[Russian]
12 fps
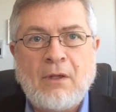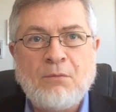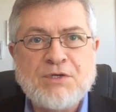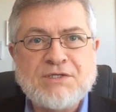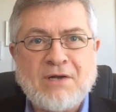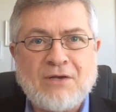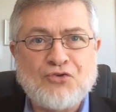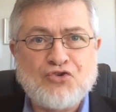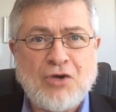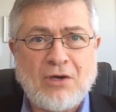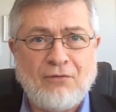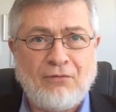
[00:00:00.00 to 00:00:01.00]
и мы сразу
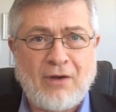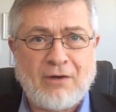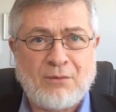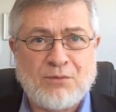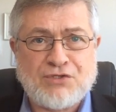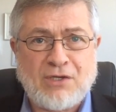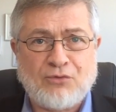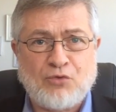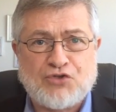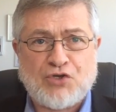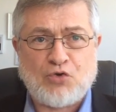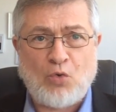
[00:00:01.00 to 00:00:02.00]
же оговоримся, а
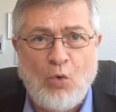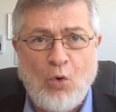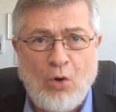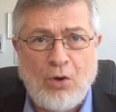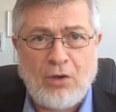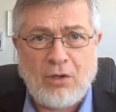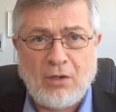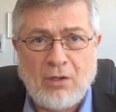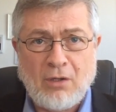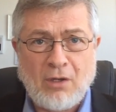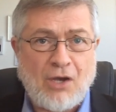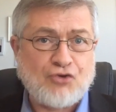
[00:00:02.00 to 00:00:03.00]
тут скажешь, ой,
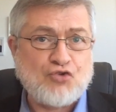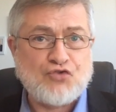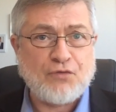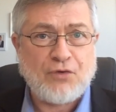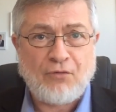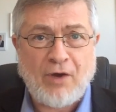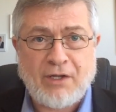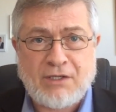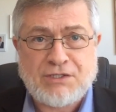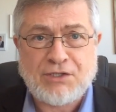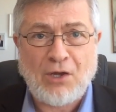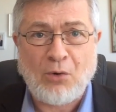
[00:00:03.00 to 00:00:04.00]
а что же
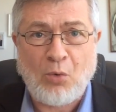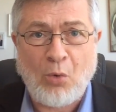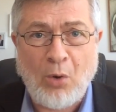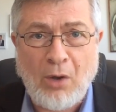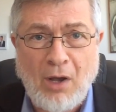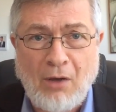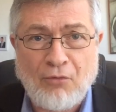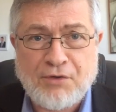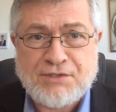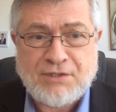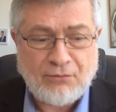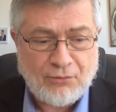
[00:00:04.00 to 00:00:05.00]
говорить такое, а
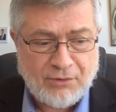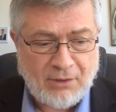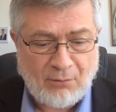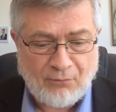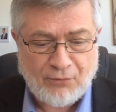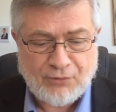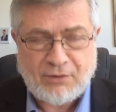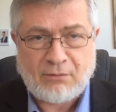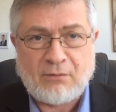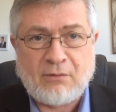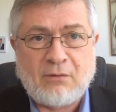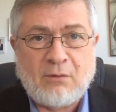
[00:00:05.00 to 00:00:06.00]
где вот там вот
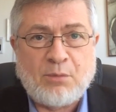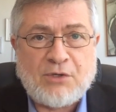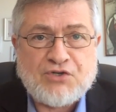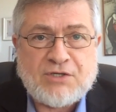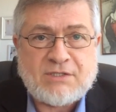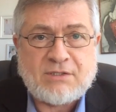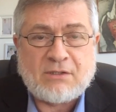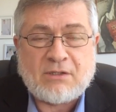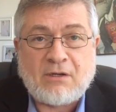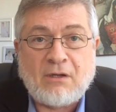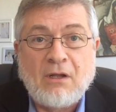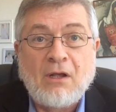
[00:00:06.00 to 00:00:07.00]
э, божественно
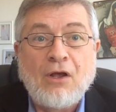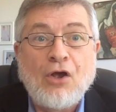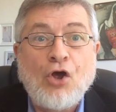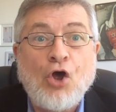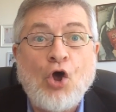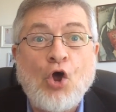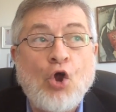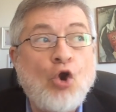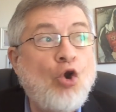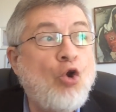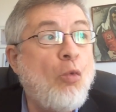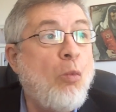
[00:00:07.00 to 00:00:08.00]
открыто?
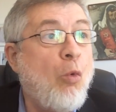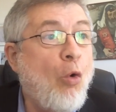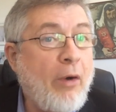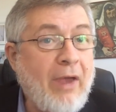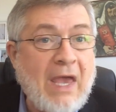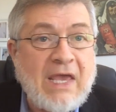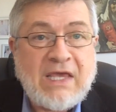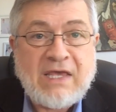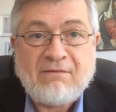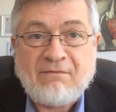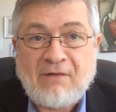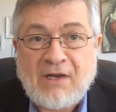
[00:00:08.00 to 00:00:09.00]
Любое
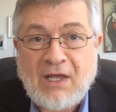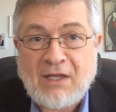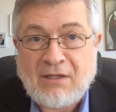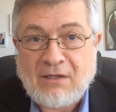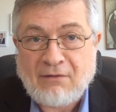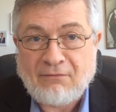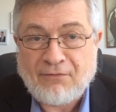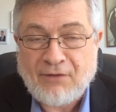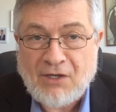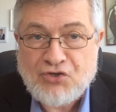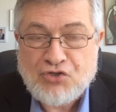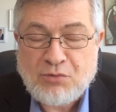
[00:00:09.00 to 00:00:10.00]
явление в
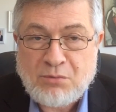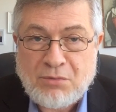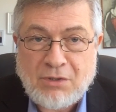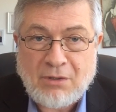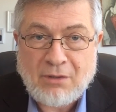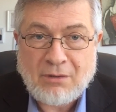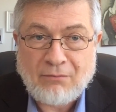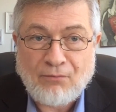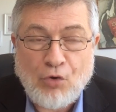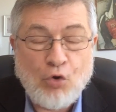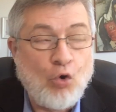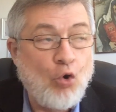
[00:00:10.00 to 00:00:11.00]
нашем мире,
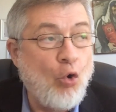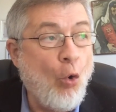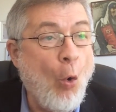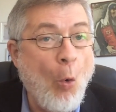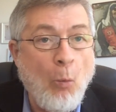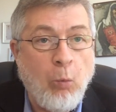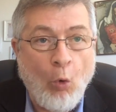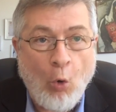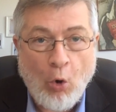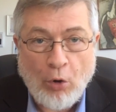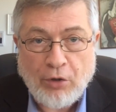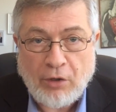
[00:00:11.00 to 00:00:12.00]

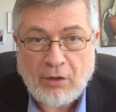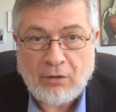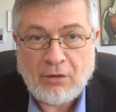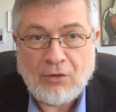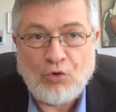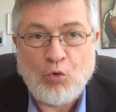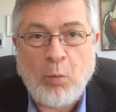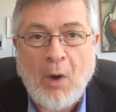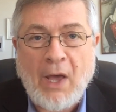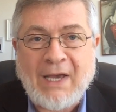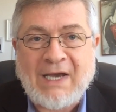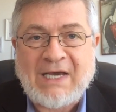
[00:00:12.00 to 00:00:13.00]
любое,
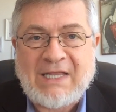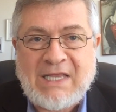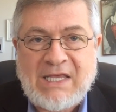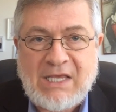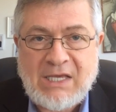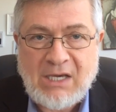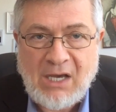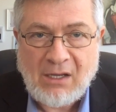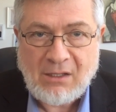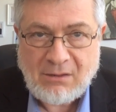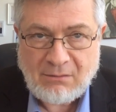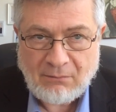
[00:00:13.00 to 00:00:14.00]
любая
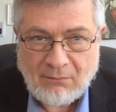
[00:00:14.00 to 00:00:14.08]
книга,